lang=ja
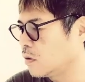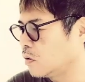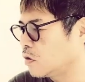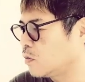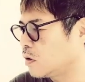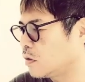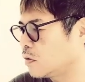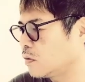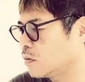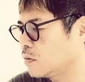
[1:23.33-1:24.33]
大友監
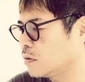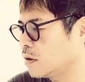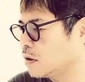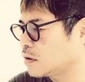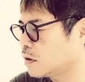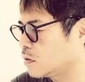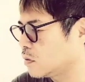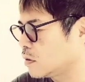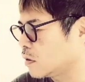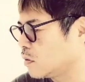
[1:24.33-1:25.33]
督が佐
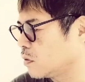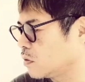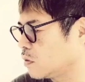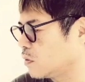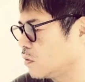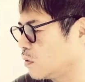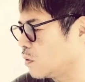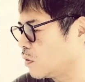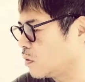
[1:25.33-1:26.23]
藤健のことを